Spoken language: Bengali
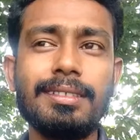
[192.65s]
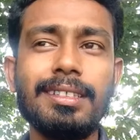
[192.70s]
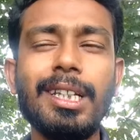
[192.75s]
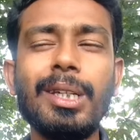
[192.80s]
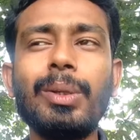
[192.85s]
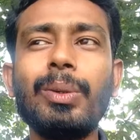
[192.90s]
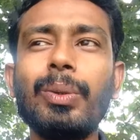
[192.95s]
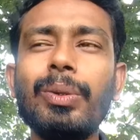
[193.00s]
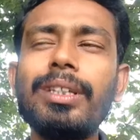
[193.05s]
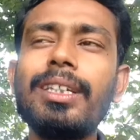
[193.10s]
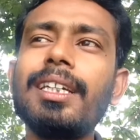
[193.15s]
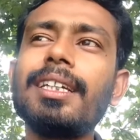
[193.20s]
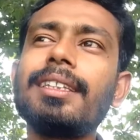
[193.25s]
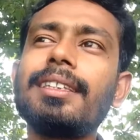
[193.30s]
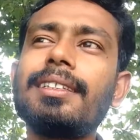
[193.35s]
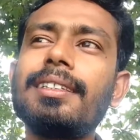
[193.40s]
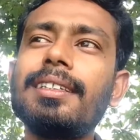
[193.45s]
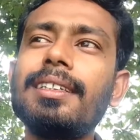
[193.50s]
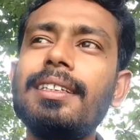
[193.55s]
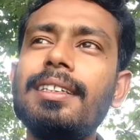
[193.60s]
তাহলে ওই
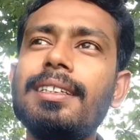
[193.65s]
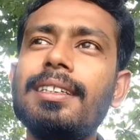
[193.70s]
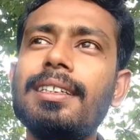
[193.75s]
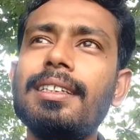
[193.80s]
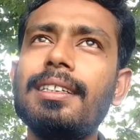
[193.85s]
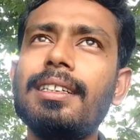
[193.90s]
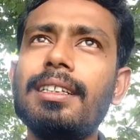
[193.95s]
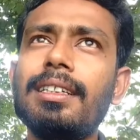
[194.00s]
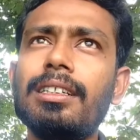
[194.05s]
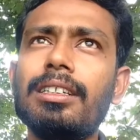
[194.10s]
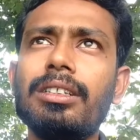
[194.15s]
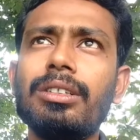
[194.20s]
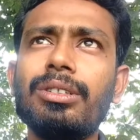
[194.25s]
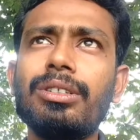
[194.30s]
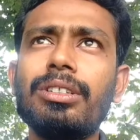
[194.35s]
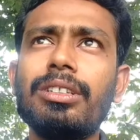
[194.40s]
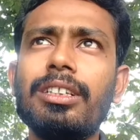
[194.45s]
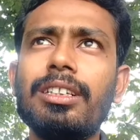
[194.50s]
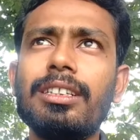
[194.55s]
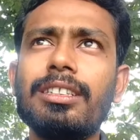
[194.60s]
ক্ষেত্রে
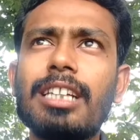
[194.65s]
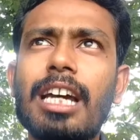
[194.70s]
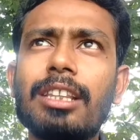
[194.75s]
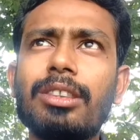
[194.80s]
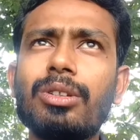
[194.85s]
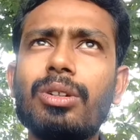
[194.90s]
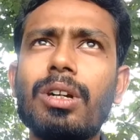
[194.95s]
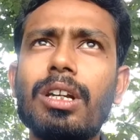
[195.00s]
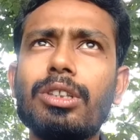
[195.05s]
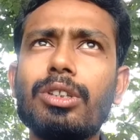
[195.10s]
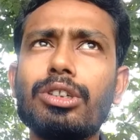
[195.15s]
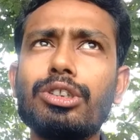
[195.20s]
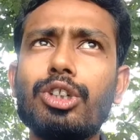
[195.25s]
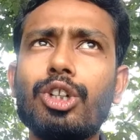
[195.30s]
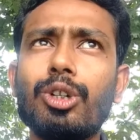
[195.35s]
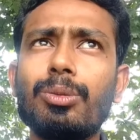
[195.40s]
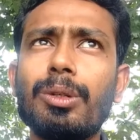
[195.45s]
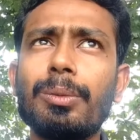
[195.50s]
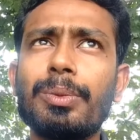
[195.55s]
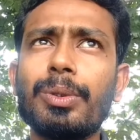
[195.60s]
ছাত্ররা তো
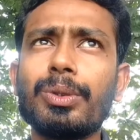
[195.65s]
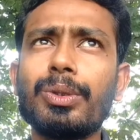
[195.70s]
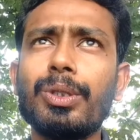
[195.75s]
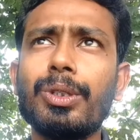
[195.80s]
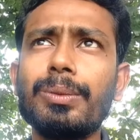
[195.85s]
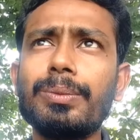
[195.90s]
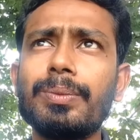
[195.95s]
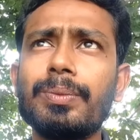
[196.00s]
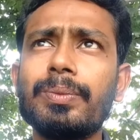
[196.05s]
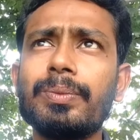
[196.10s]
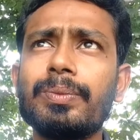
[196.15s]
সর্বপ্রথম